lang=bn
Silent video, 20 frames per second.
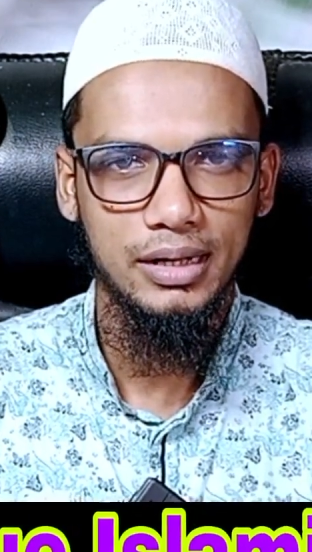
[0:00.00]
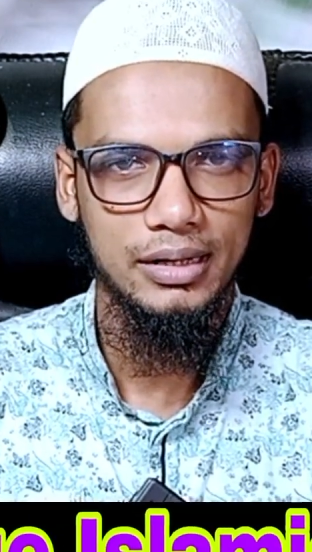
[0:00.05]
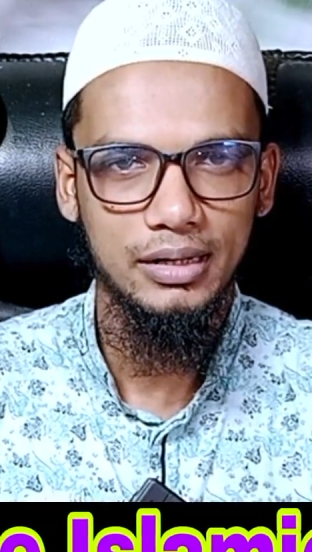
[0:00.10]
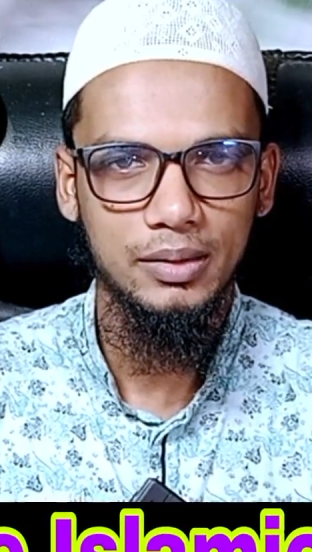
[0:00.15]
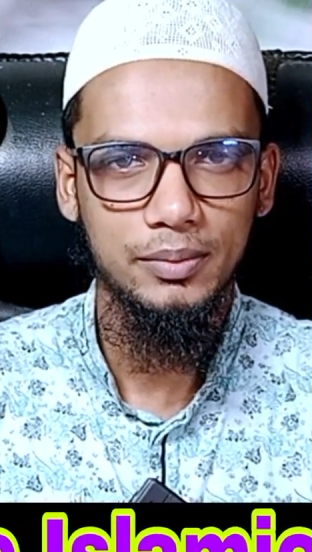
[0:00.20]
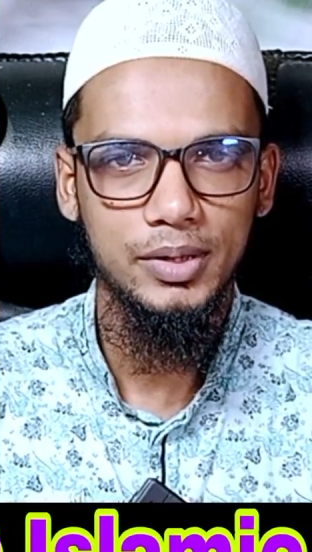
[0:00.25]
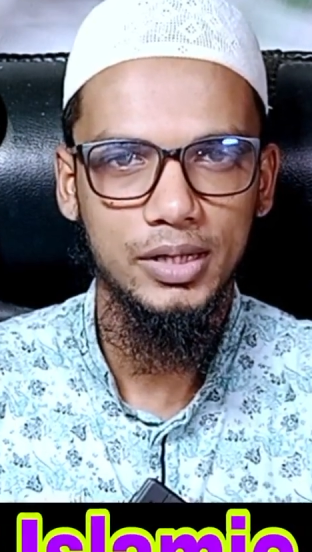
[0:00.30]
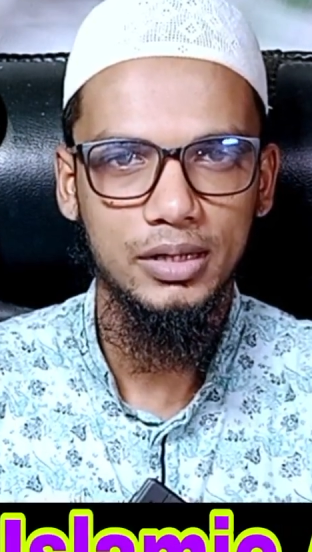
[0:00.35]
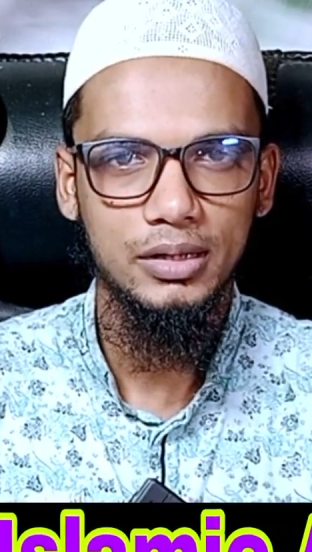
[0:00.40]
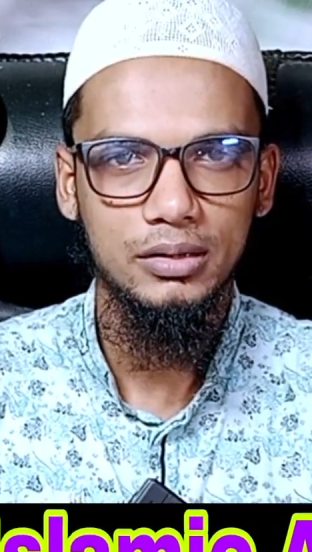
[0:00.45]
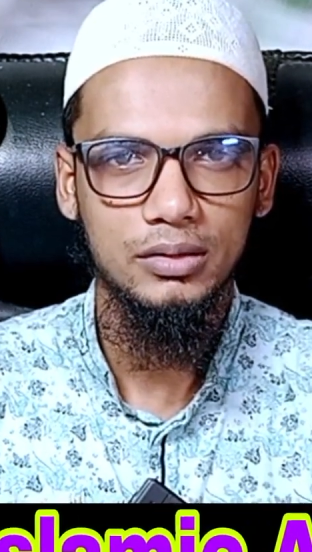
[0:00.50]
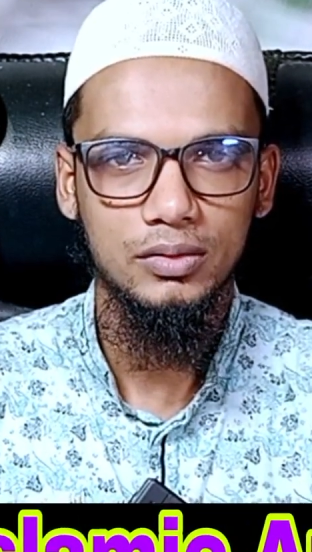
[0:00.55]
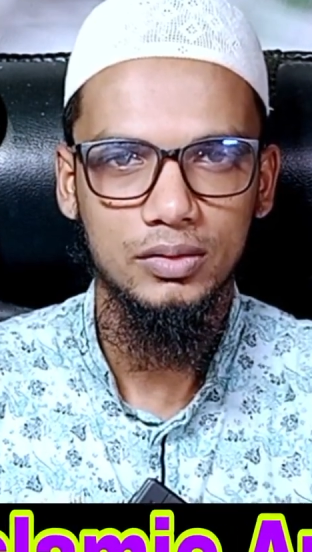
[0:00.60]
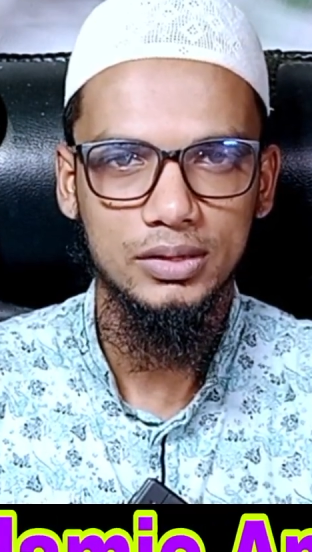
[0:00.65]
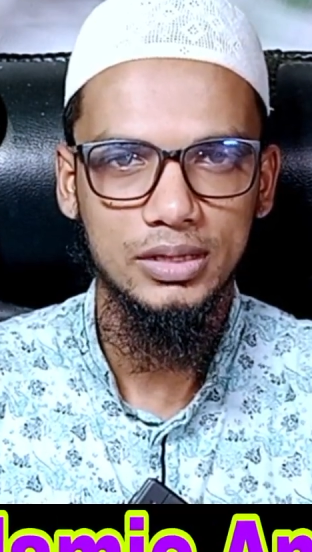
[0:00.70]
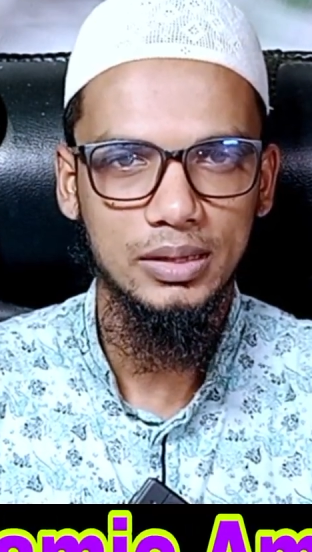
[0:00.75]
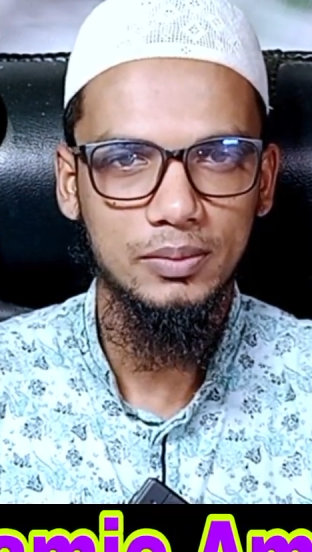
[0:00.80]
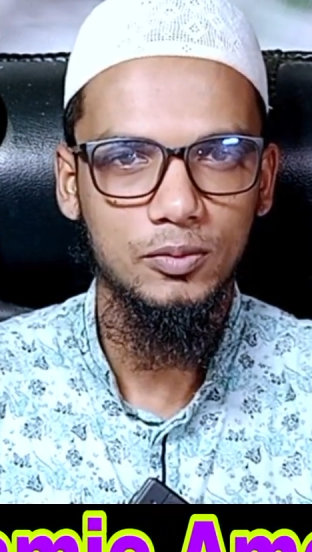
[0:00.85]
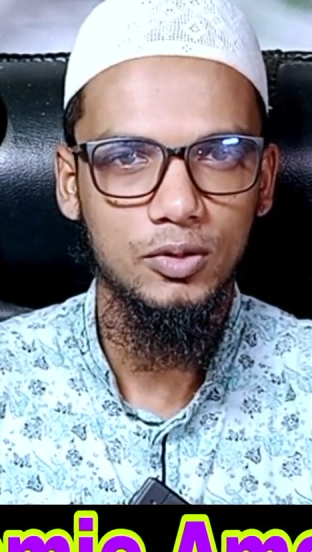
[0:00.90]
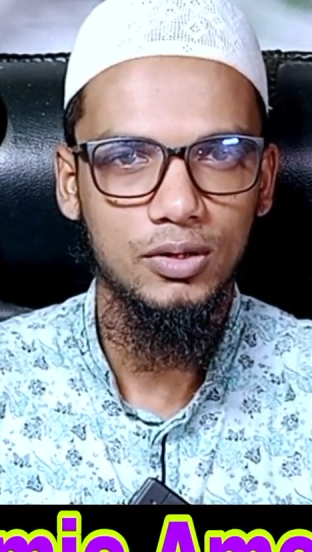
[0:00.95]
কাটাবেন
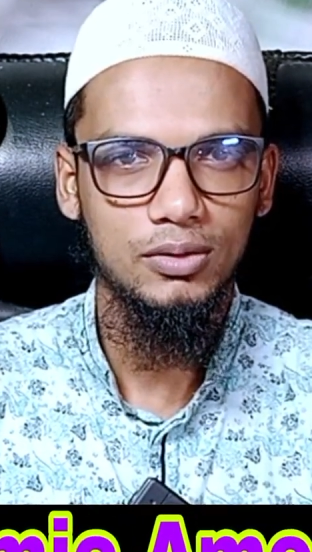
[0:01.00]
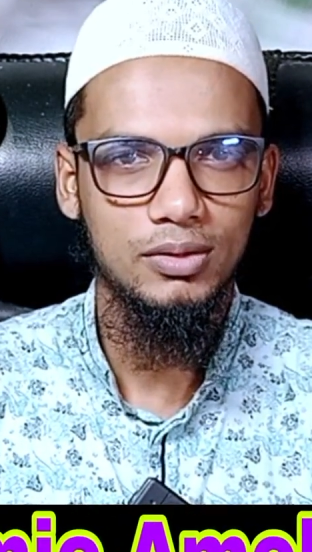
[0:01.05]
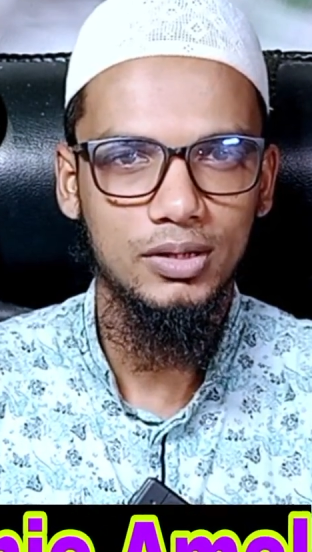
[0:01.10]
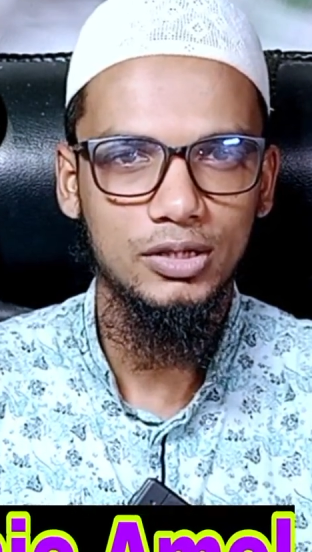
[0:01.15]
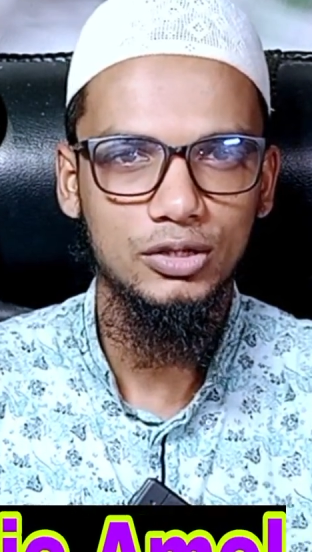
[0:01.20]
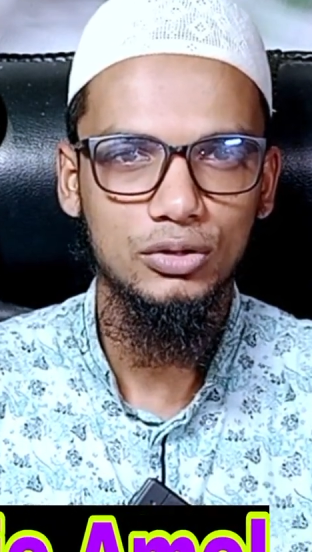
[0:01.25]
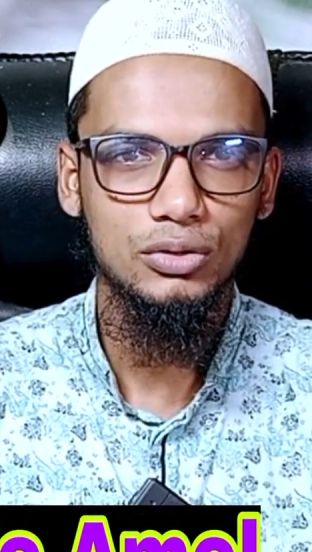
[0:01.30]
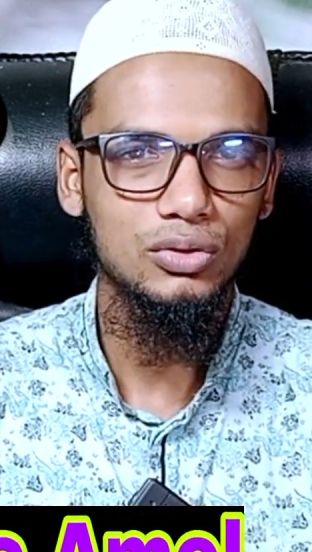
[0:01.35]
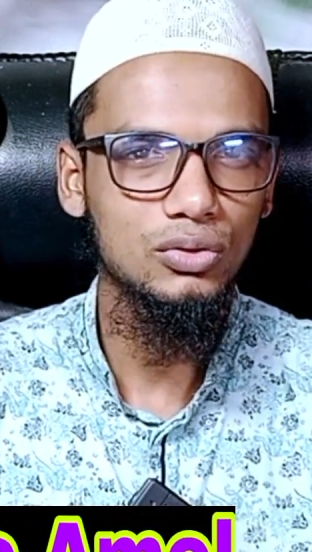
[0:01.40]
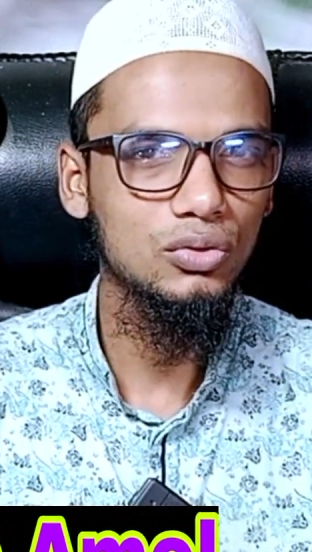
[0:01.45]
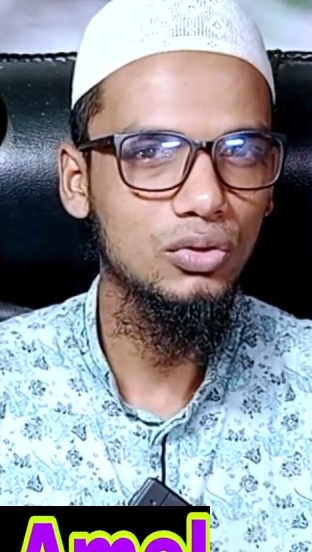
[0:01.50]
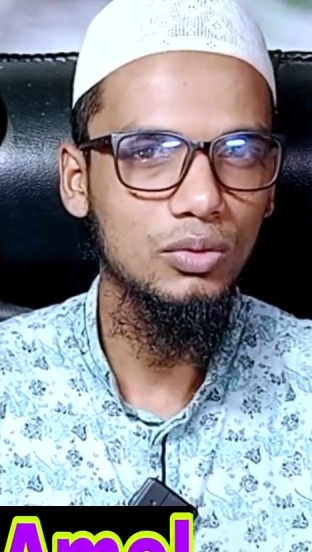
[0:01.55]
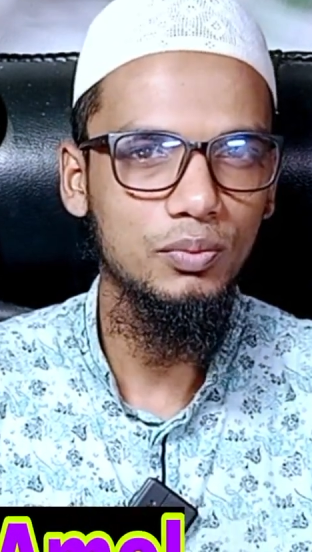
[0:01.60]
অর্থাৎ মনে করেন যত